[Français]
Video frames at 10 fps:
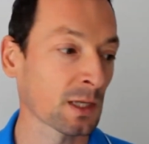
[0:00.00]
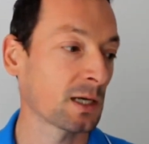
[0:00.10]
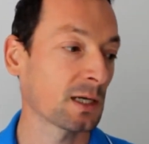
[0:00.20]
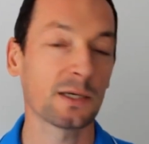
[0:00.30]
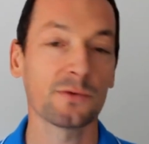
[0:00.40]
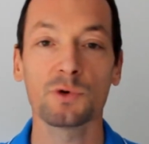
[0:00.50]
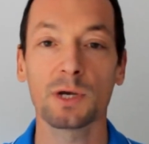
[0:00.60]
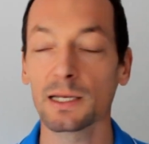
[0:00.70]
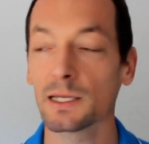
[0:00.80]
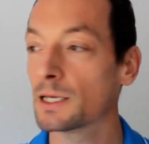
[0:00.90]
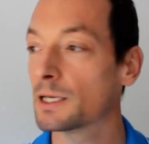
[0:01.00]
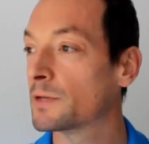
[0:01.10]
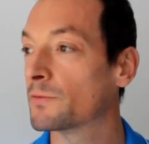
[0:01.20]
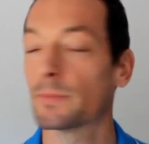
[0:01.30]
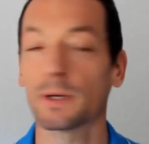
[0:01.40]
Et si vous gagnez, ils ne
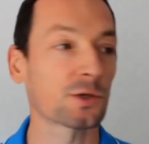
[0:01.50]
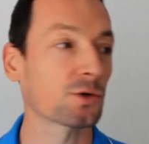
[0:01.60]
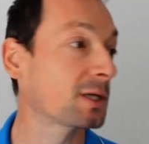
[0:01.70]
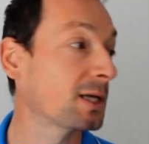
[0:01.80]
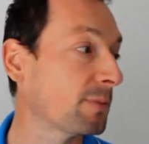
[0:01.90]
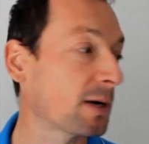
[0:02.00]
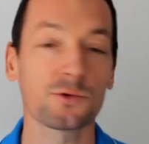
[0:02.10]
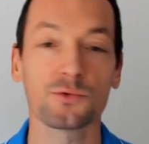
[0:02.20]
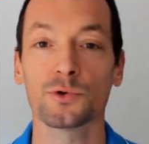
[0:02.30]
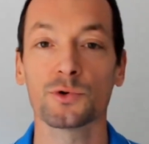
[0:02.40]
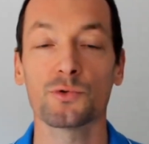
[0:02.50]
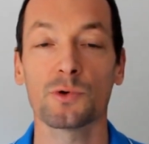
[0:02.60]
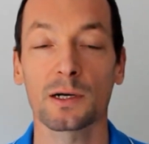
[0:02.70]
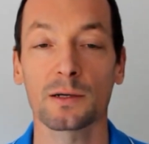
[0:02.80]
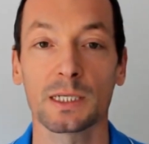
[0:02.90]
vont pas sauter partout de
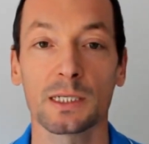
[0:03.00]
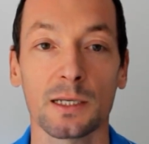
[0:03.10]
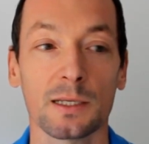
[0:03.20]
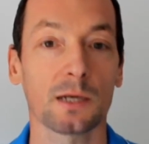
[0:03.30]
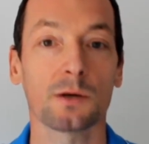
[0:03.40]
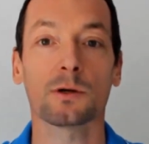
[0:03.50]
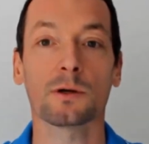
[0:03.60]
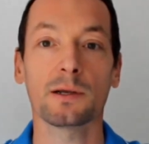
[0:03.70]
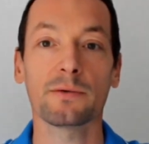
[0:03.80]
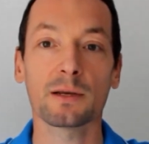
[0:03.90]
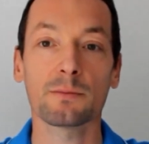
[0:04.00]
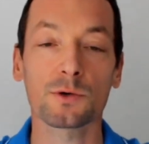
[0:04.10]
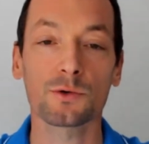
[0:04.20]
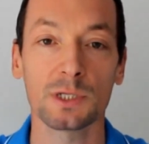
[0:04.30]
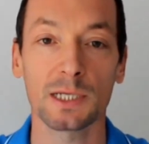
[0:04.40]
joie comme si c'était l'événement
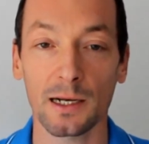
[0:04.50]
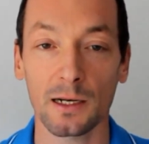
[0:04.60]
du siècle.